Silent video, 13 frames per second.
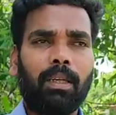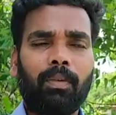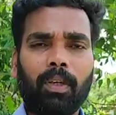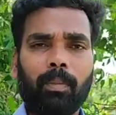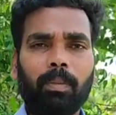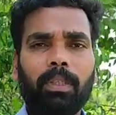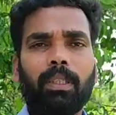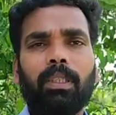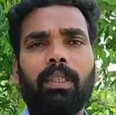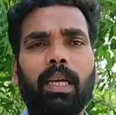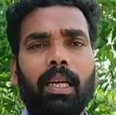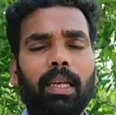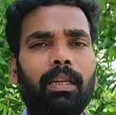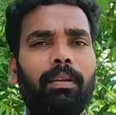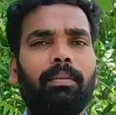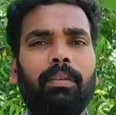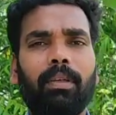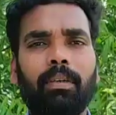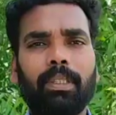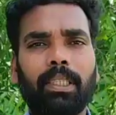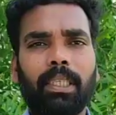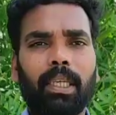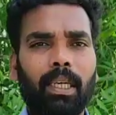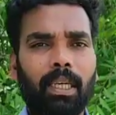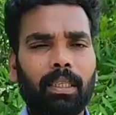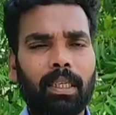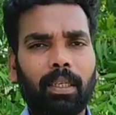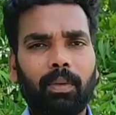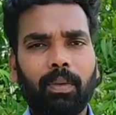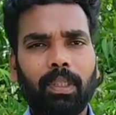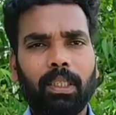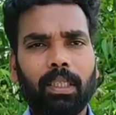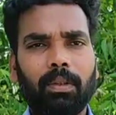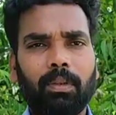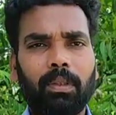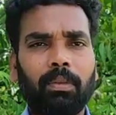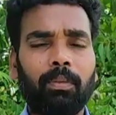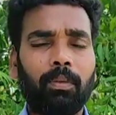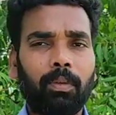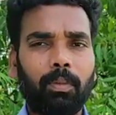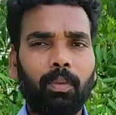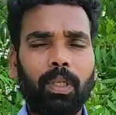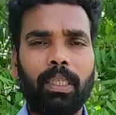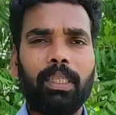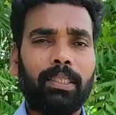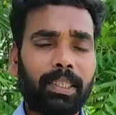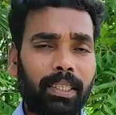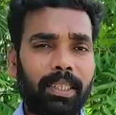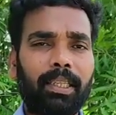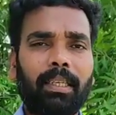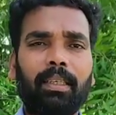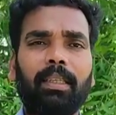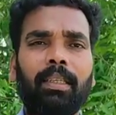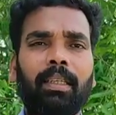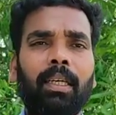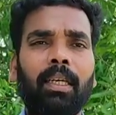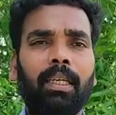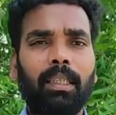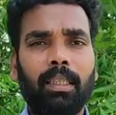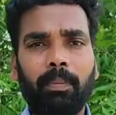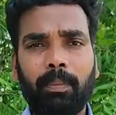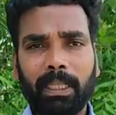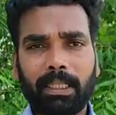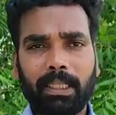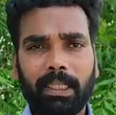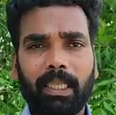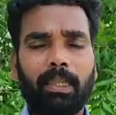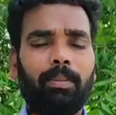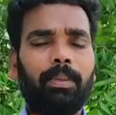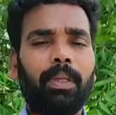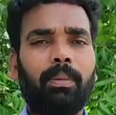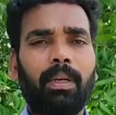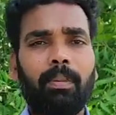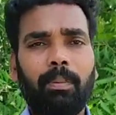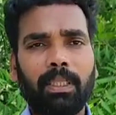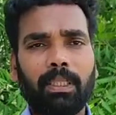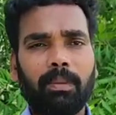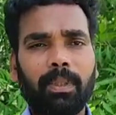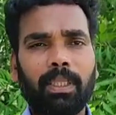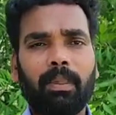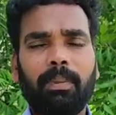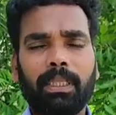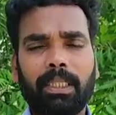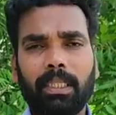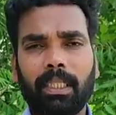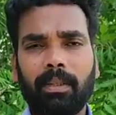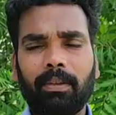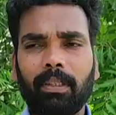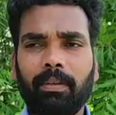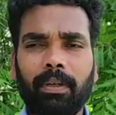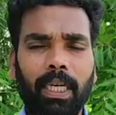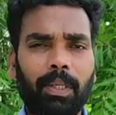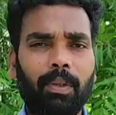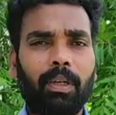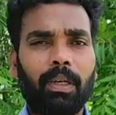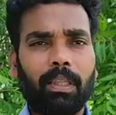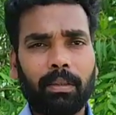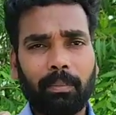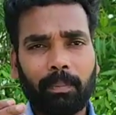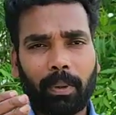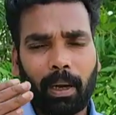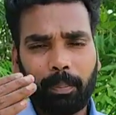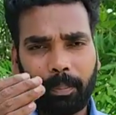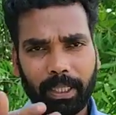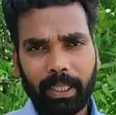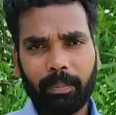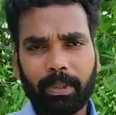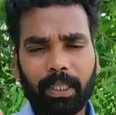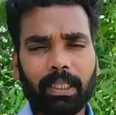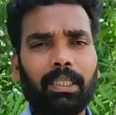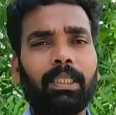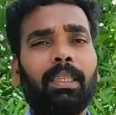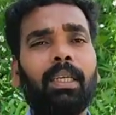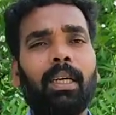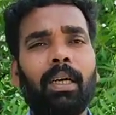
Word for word: உடம்புக்கு நல்ல விஷயங்கள் எல்லாம் தரக்கூடிய ஒரு ஒரு மூலிகை செடி தான் இது இது பச்சையாக பெரும்பாலும் பசுமையாக பச்சையாக வந்து விளையும் அது அப்படியே பறித்து